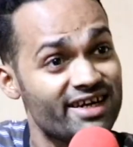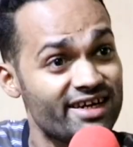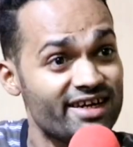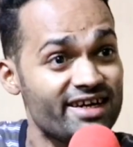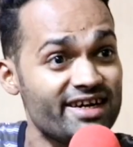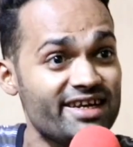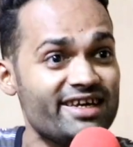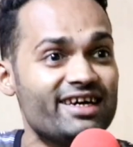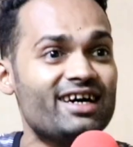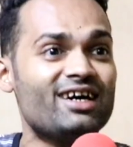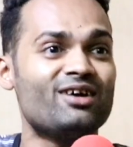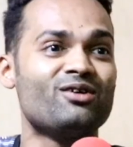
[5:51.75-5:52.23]

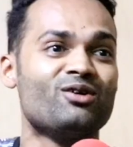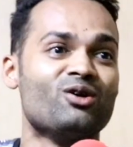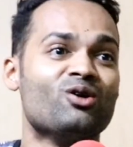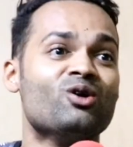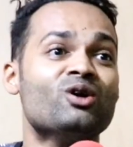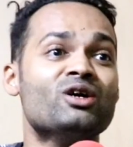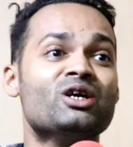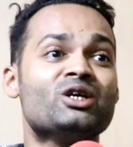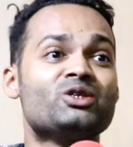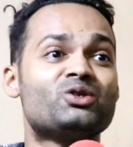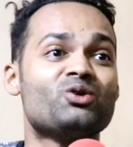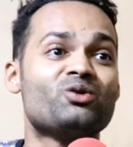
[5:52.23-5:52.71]
इंडिया हो
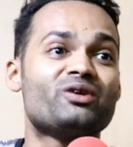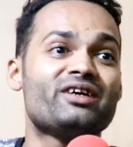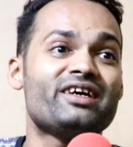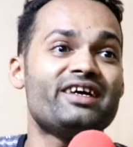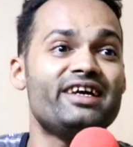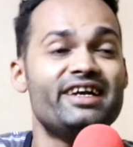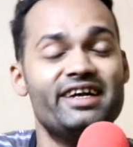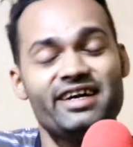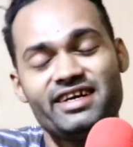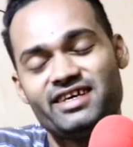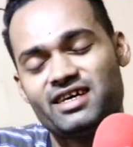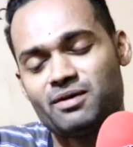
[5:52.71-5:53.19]
क्योंकि
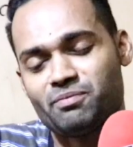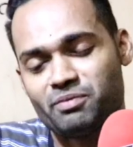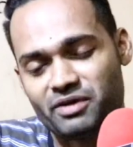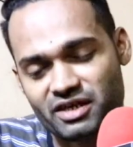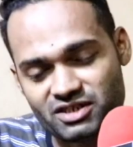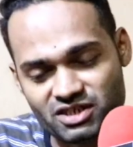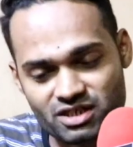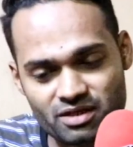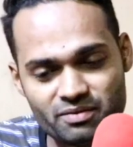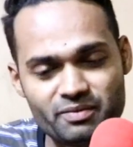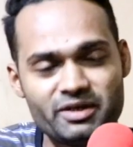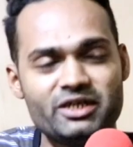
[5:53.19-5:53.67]
इंडिया
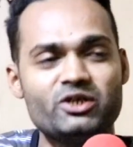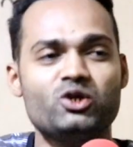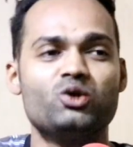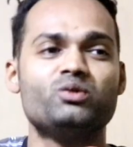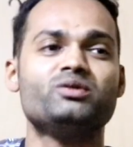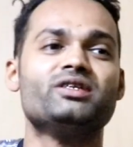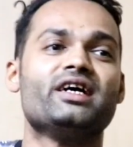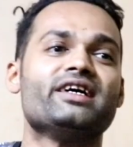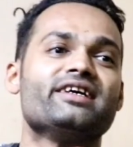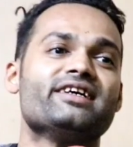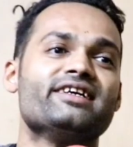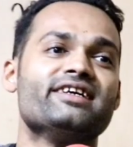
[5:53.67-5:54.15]
प्रेशर में ही डूब
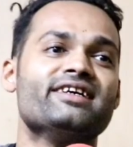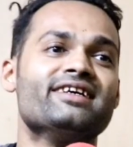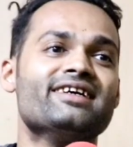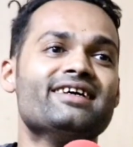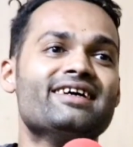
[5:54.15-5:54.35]
जाएगी